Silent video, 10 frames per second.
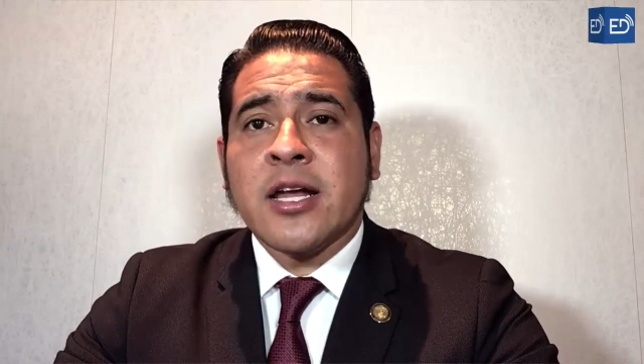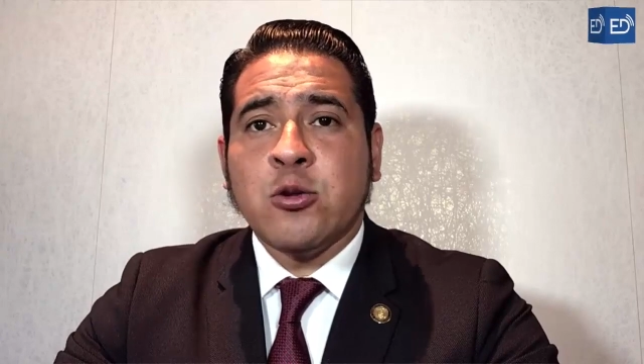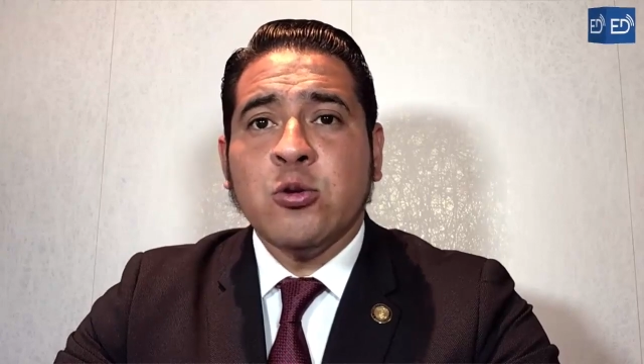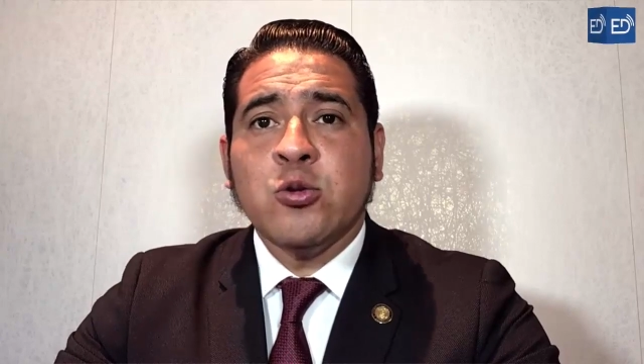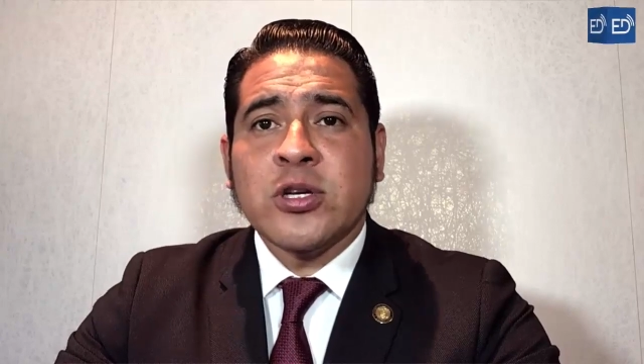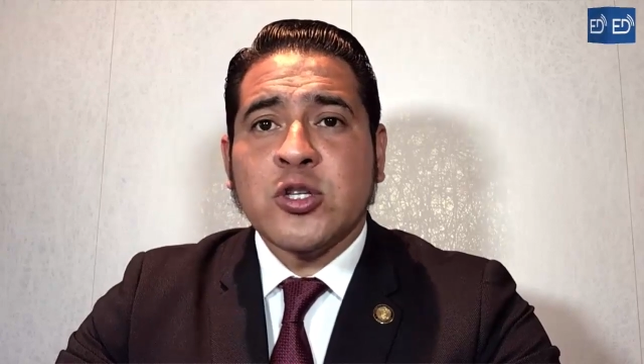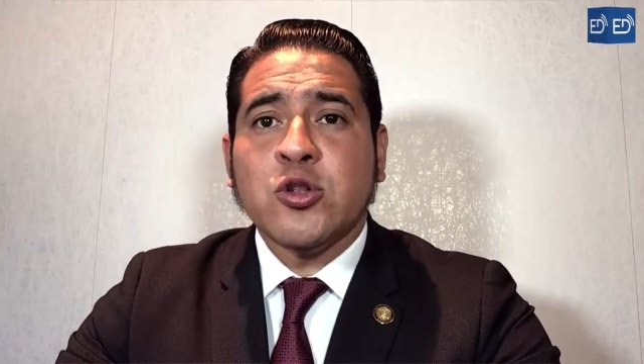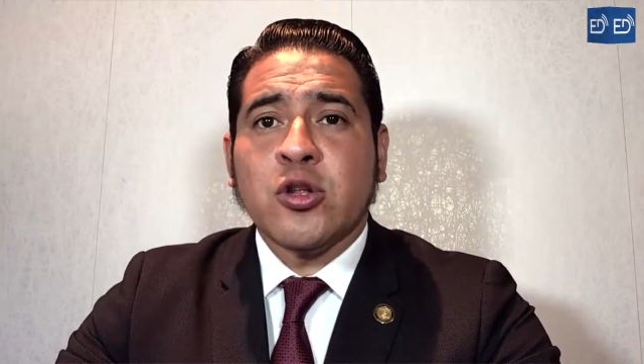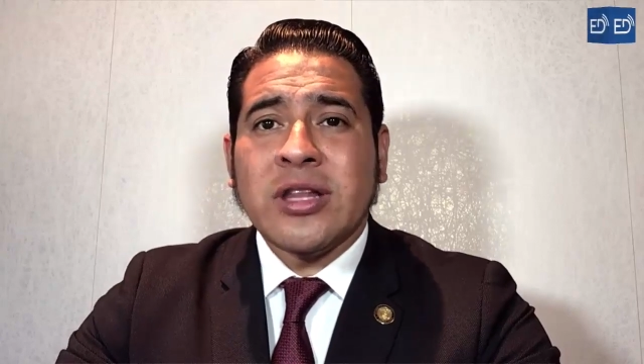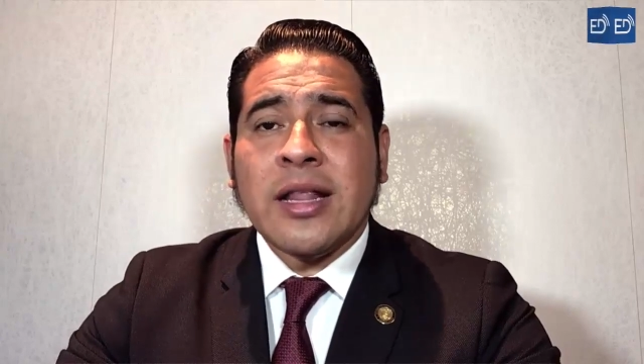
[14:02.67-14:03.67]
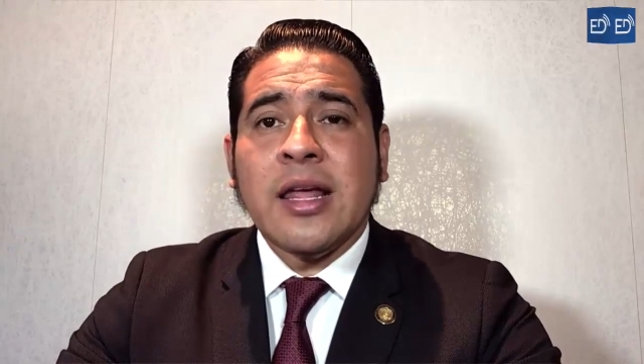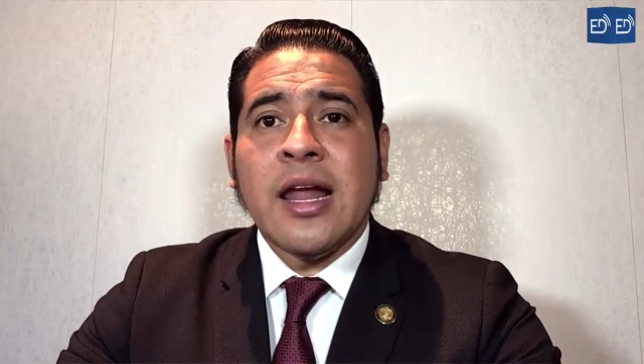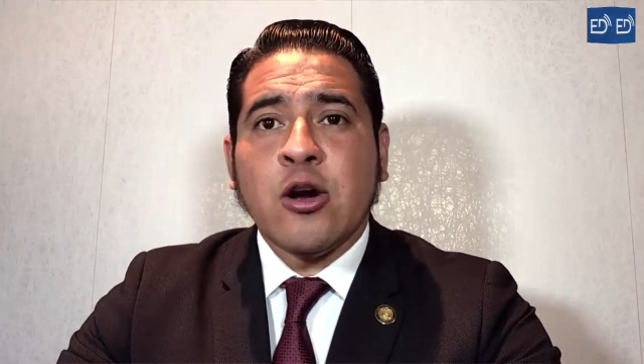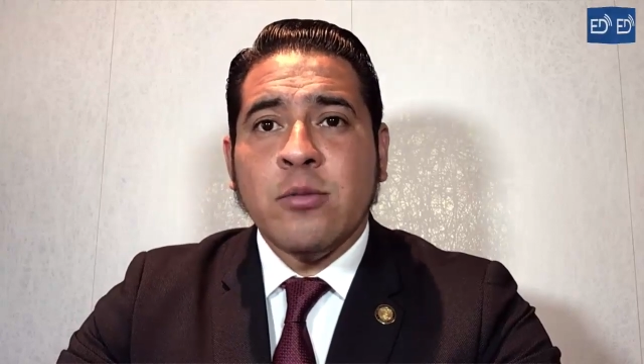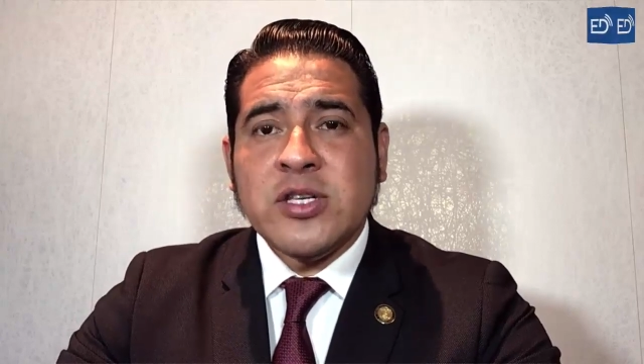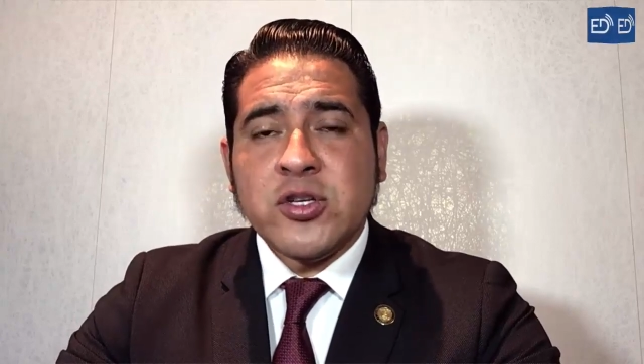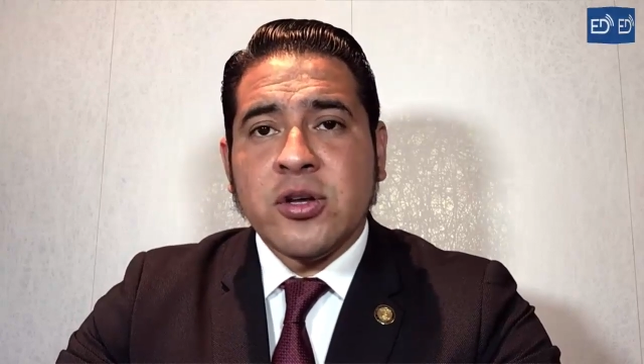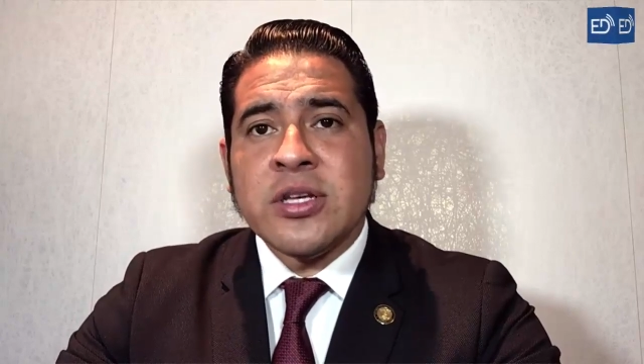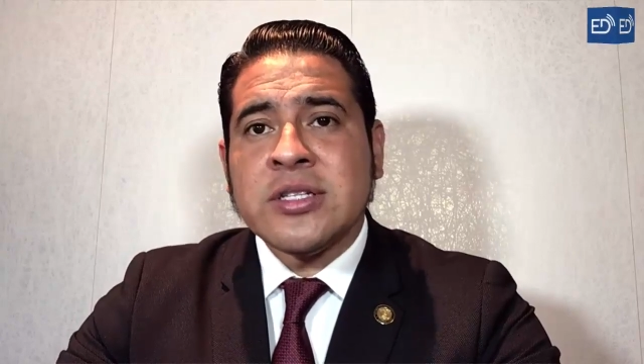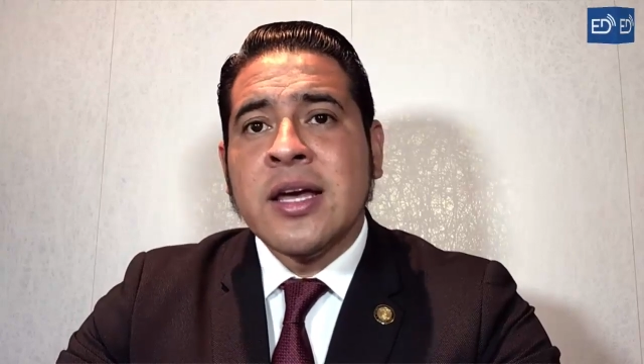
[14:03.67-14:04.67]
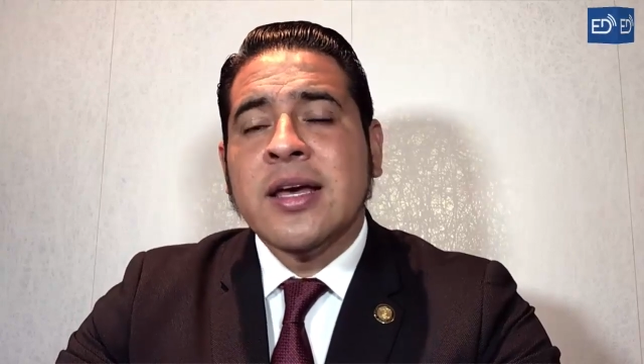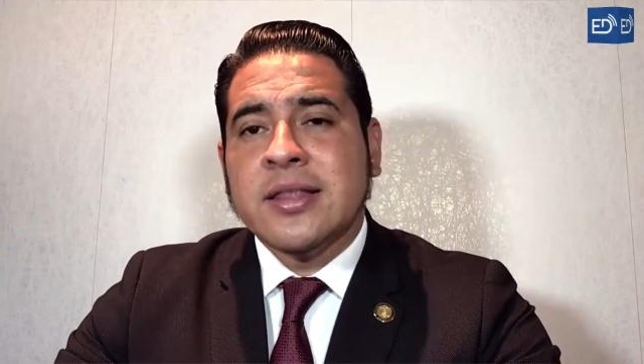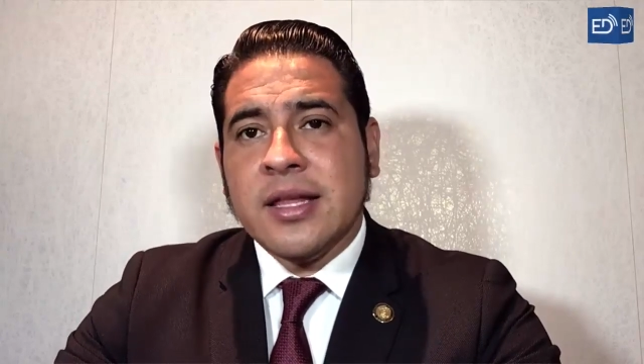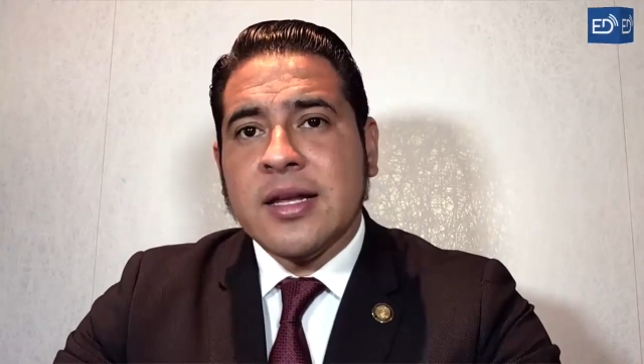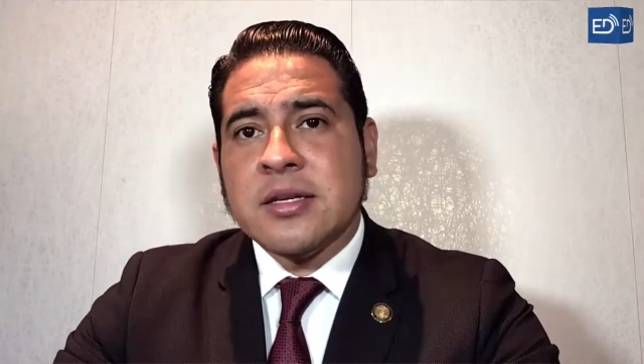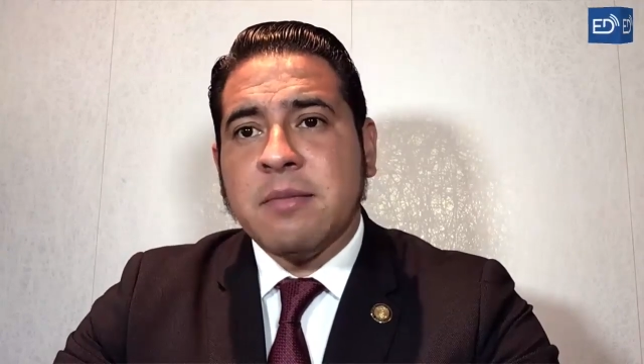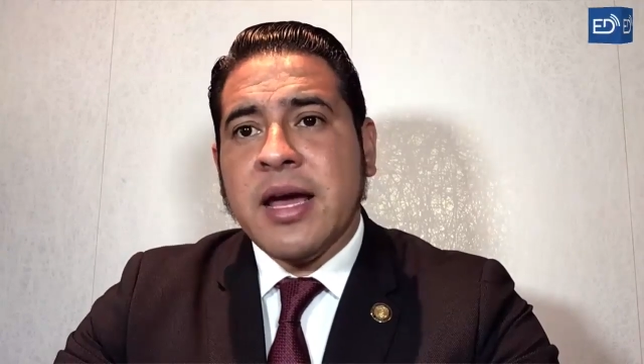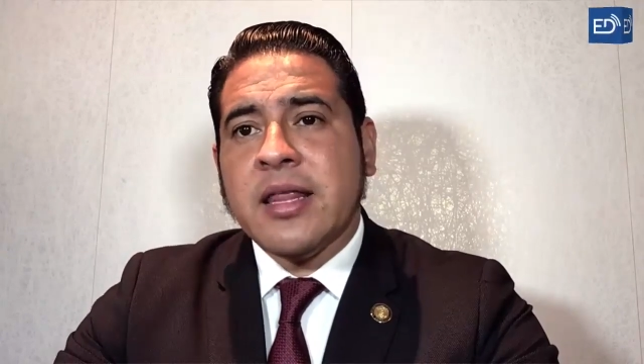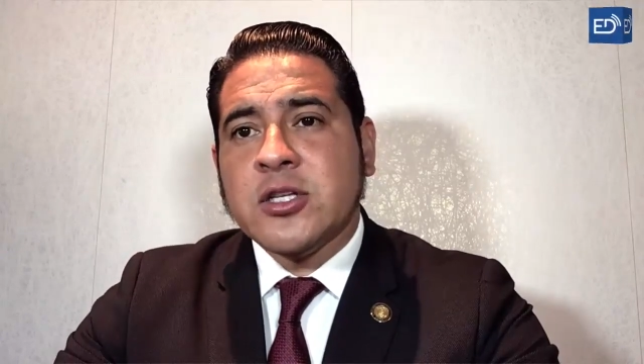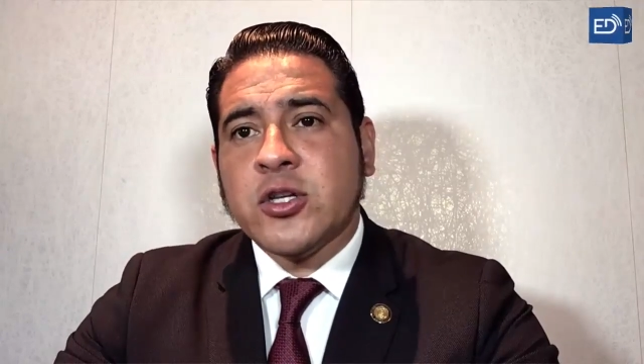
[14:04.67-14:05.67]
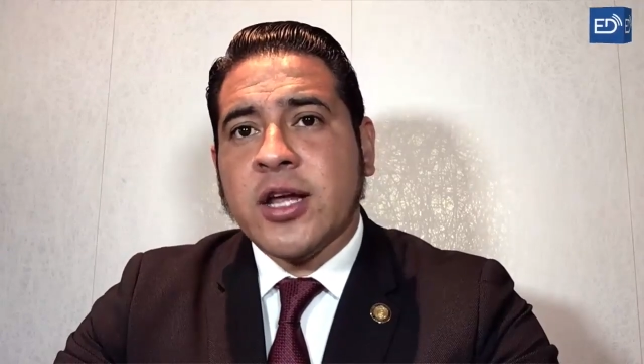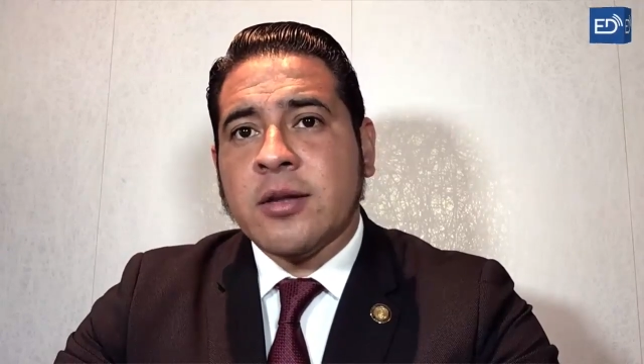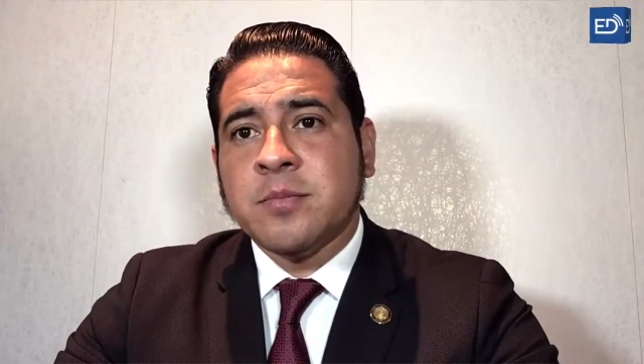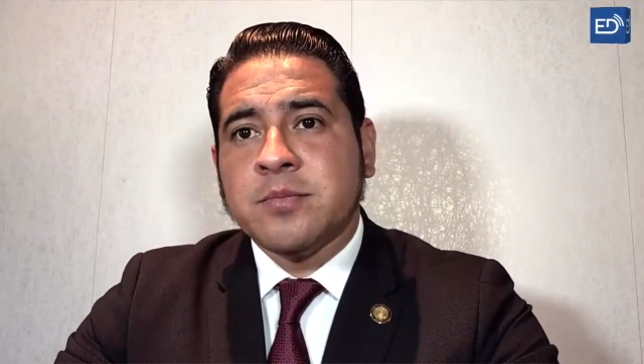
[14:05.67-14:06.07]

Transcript: reestructuración total de las comisiones de la Asamblea Nacional.